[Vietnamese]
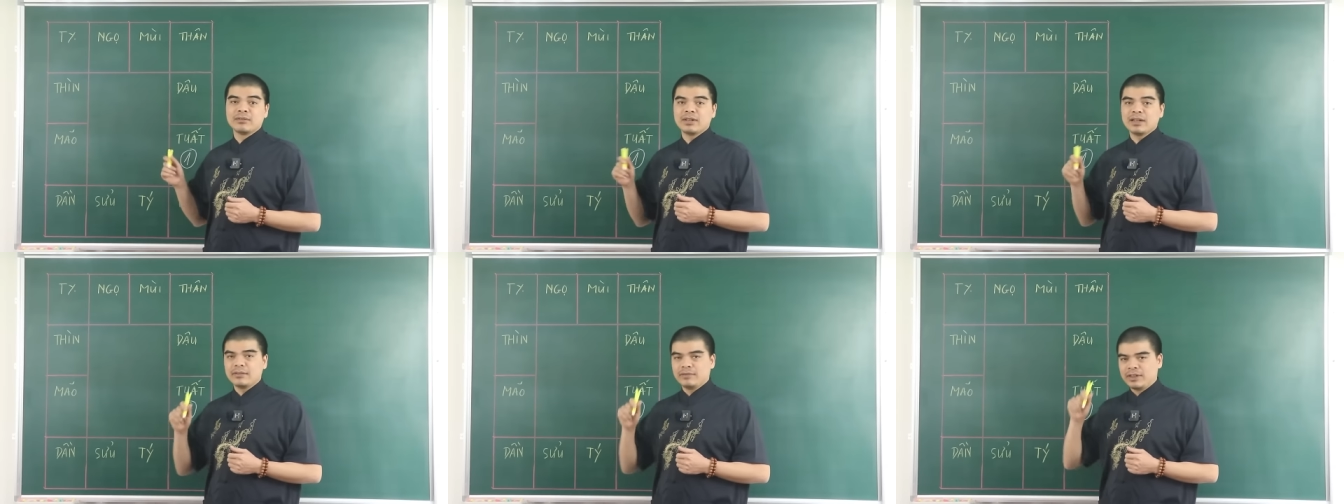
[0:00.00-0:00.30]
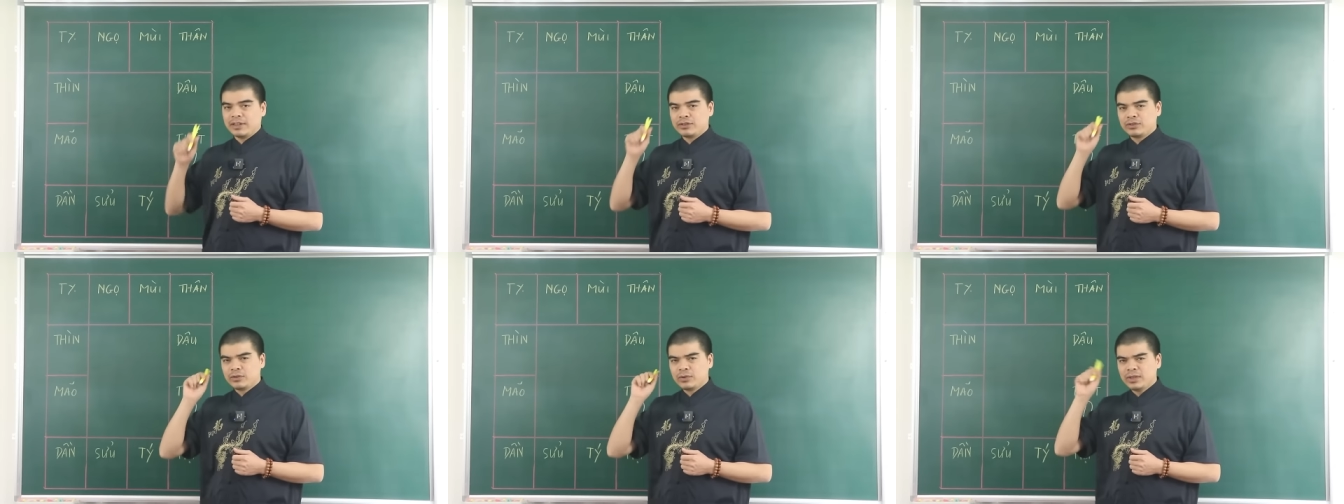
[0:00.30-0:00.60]
cũng cần
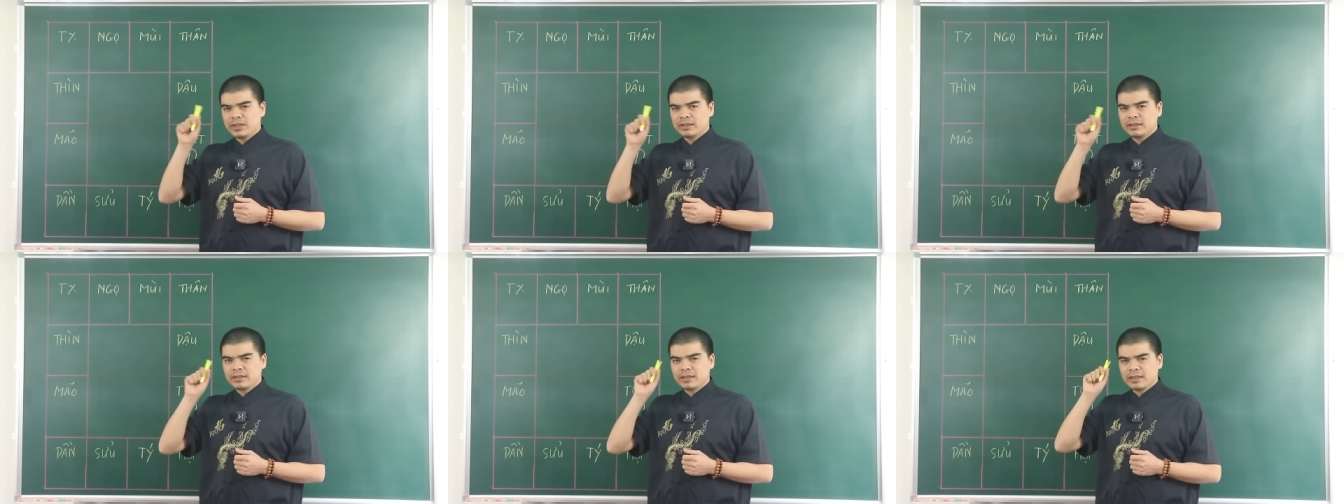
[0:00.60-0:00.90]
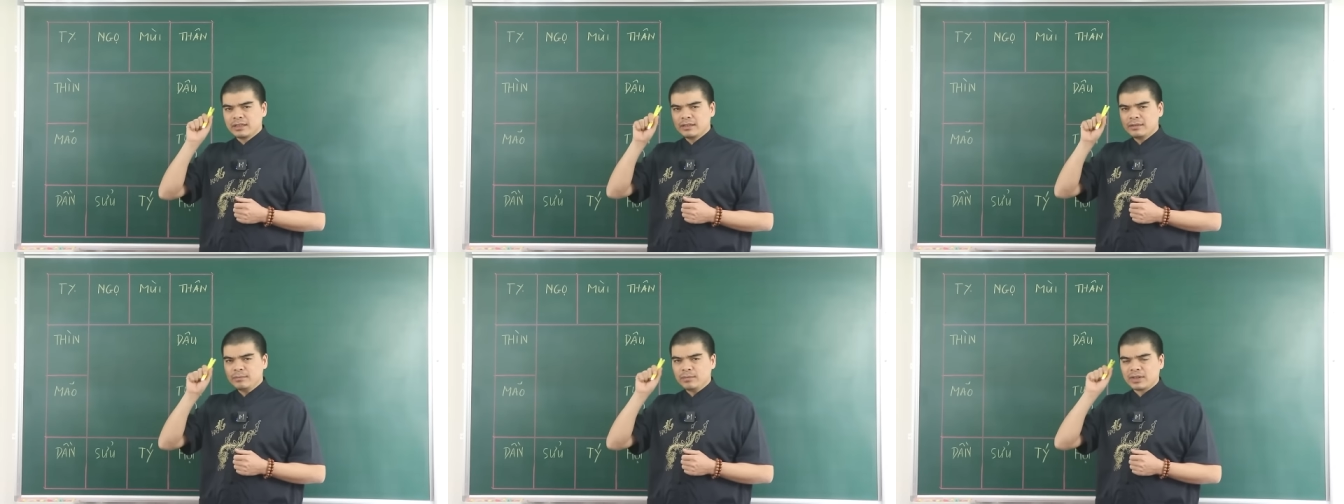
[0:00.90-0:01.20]
phải suy
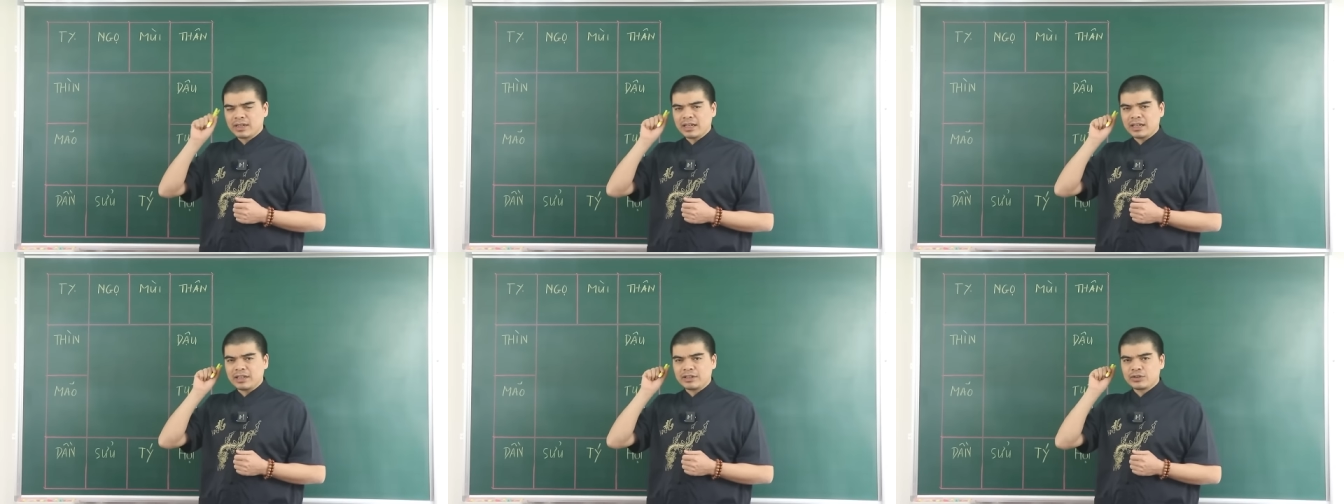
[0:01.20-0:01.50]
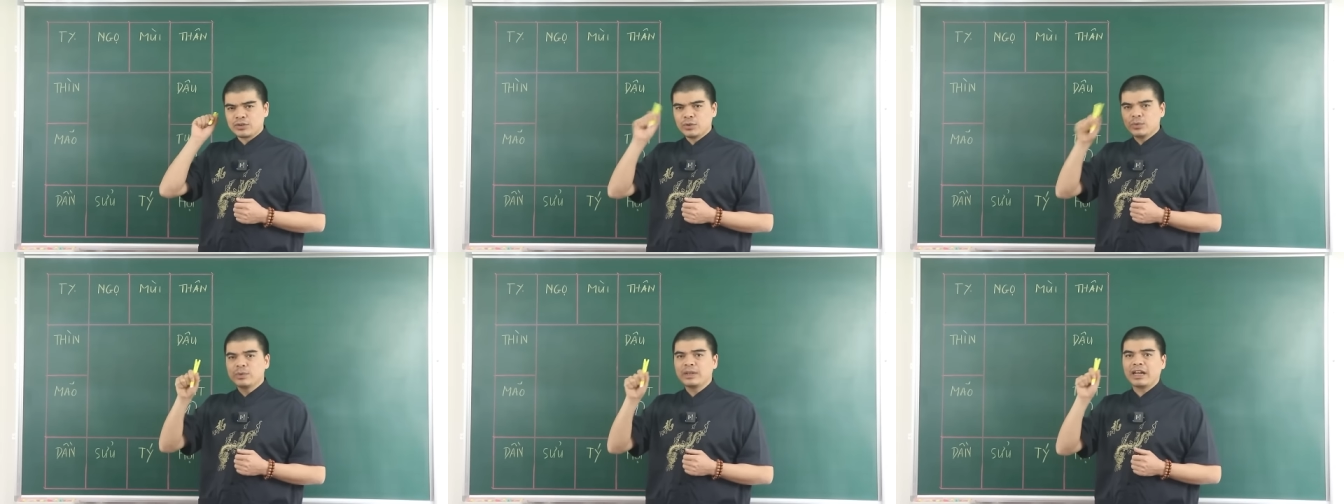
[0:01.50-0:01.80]
tính một cách là
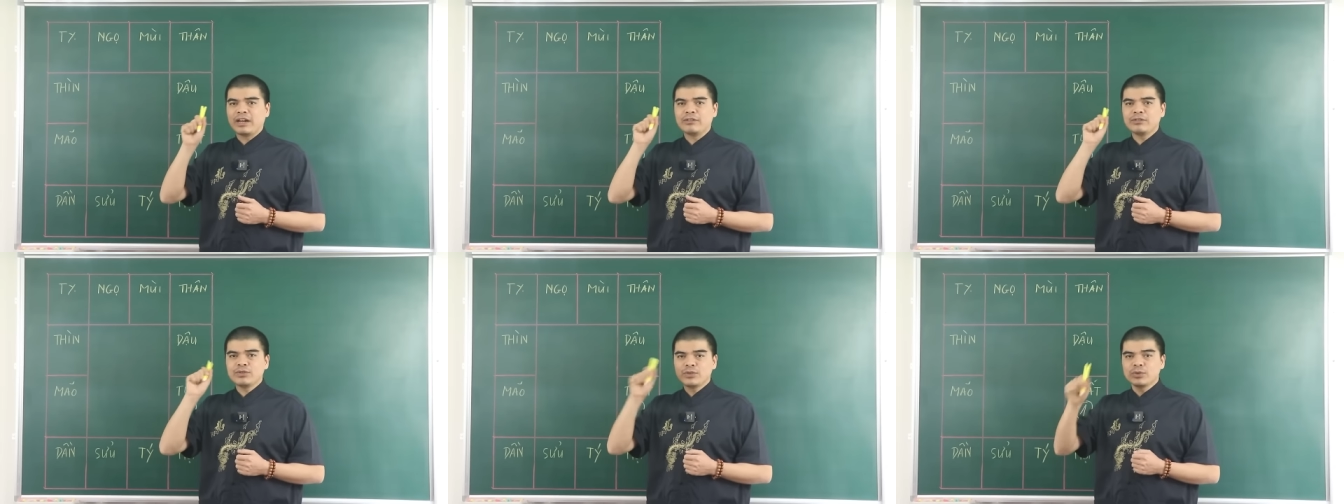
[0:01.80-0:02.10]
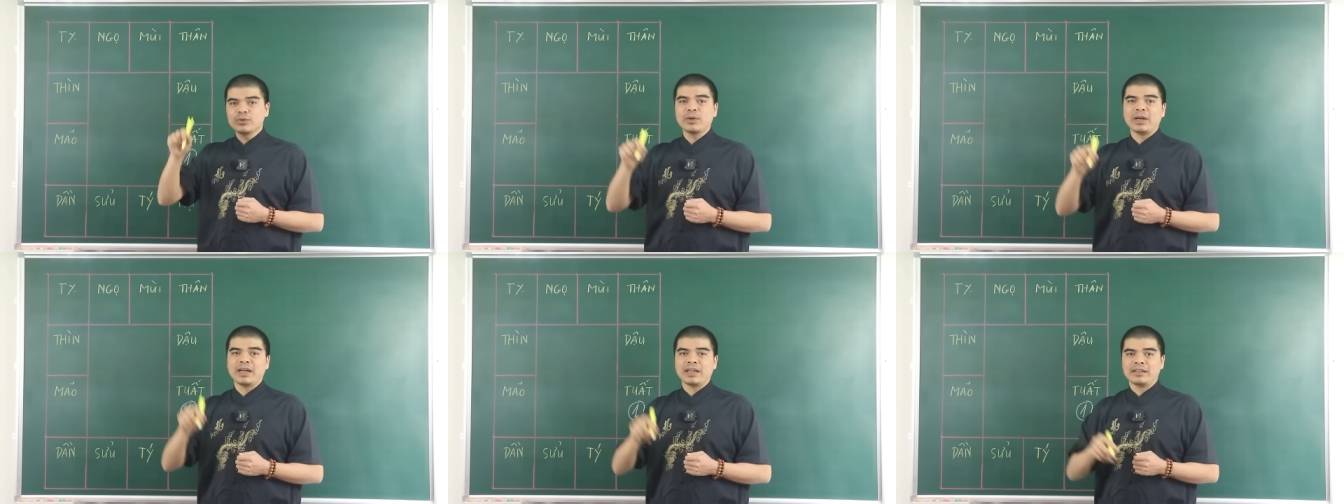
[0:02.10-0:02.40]
chu đáo,
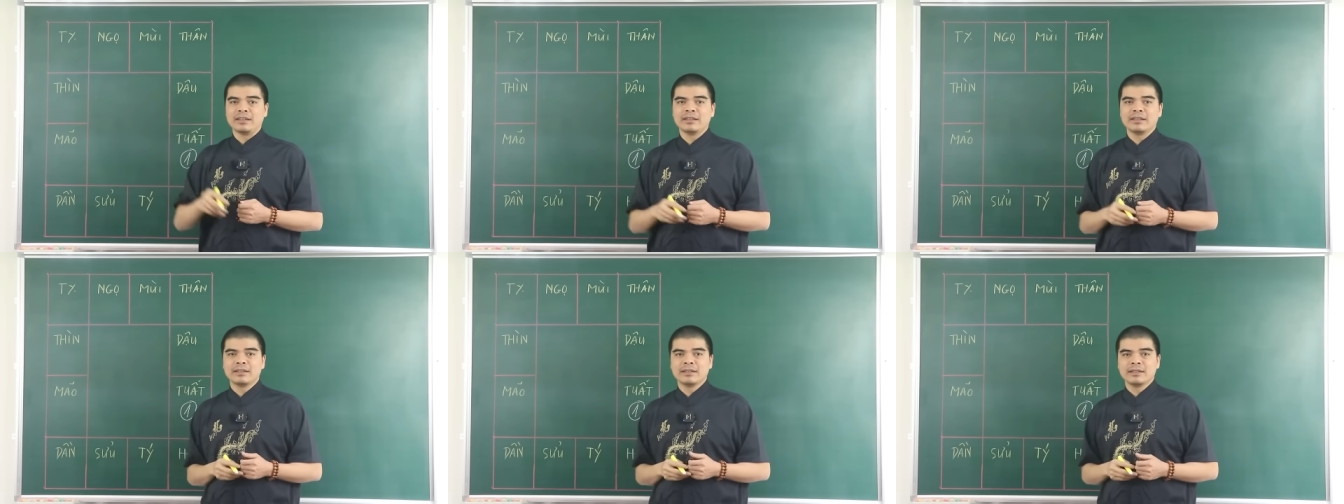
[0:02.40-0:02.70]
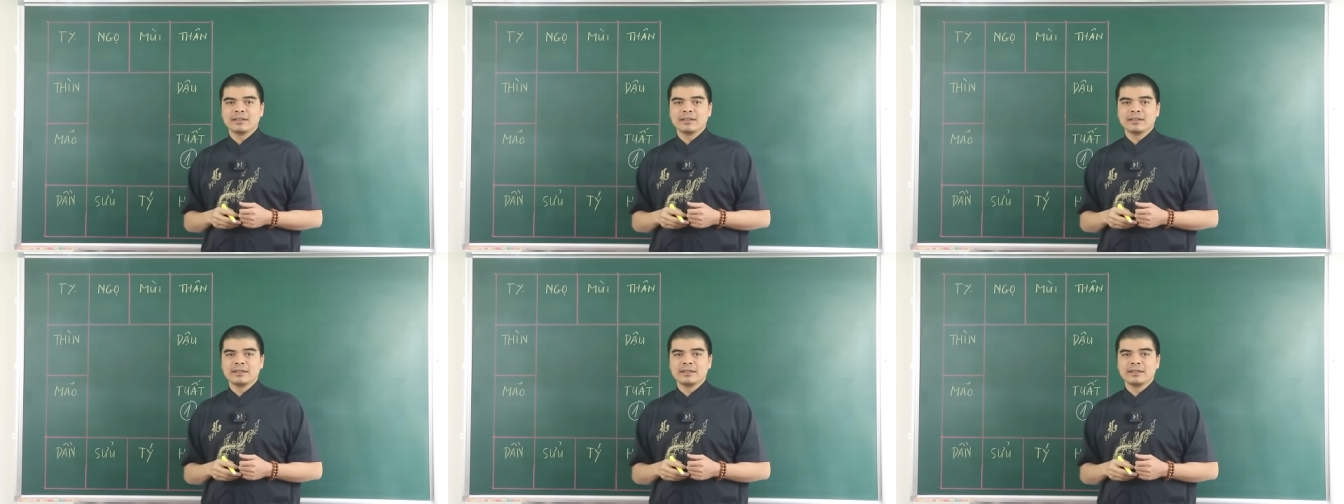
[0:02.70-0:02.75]
chu toàn.